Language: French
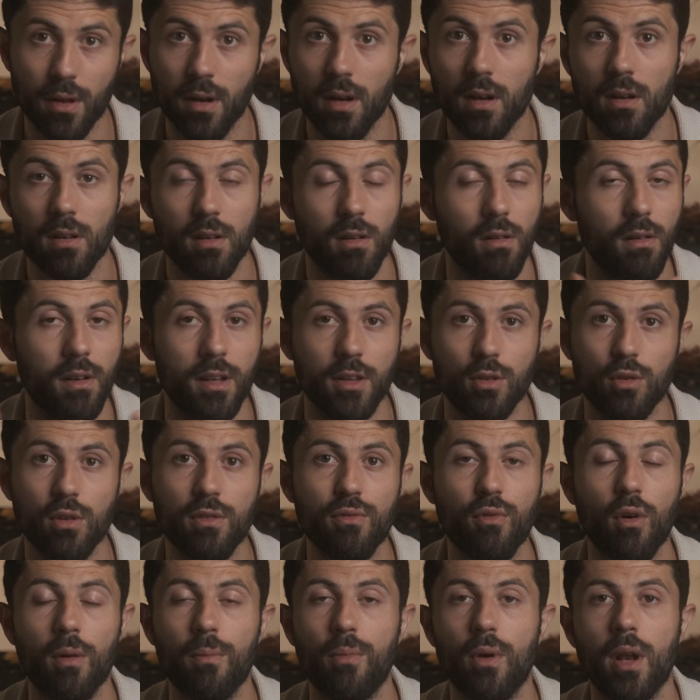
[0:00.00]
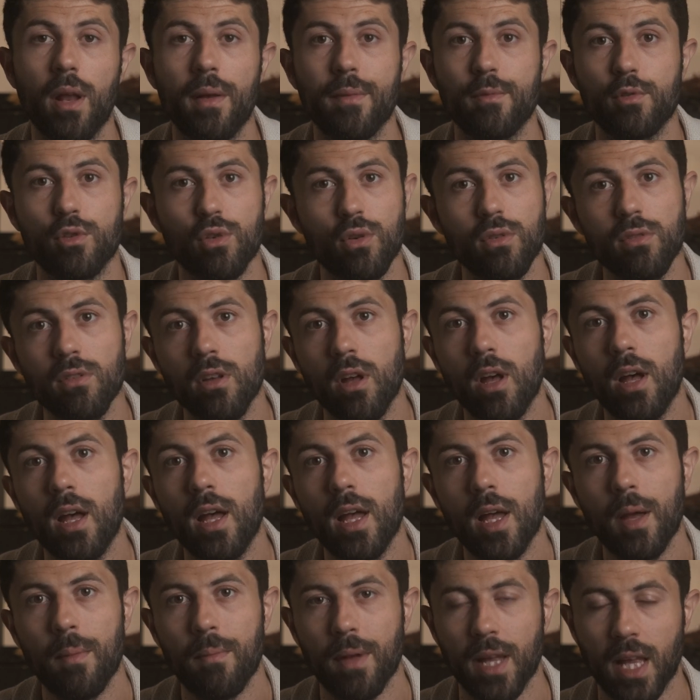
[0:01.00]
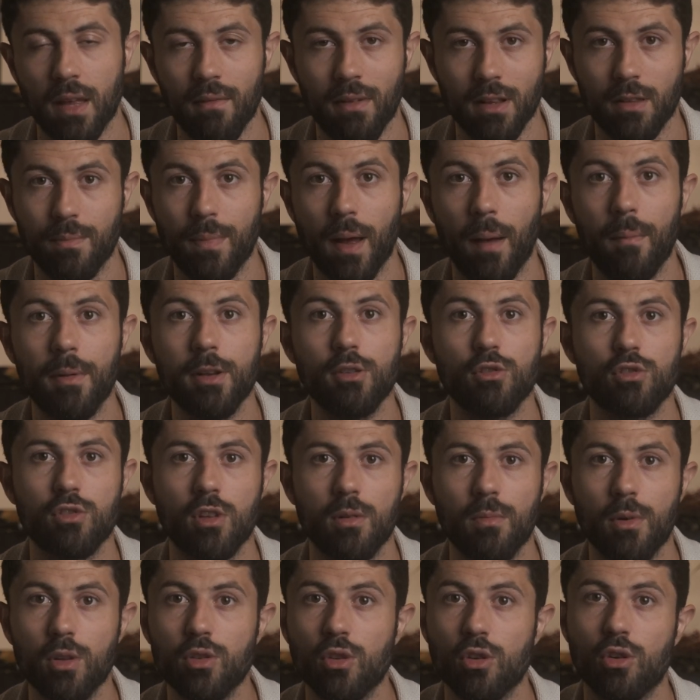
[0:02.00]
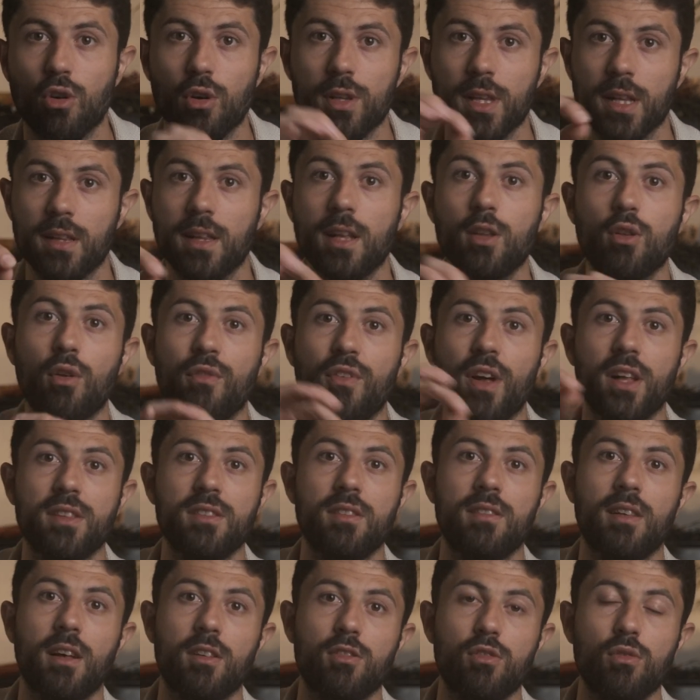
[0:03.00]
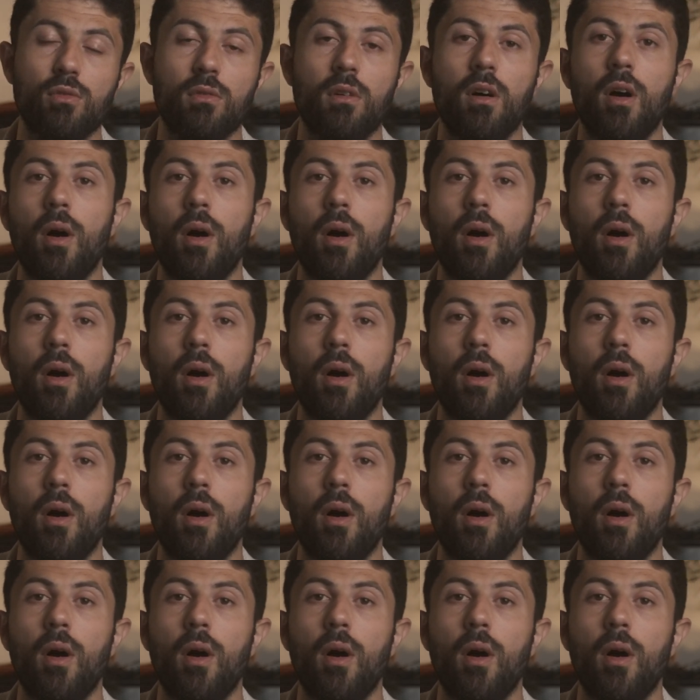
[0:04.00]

Euh, les deux font un peu la même chose mais qui va te permettre justement de connecter et de faire des actions.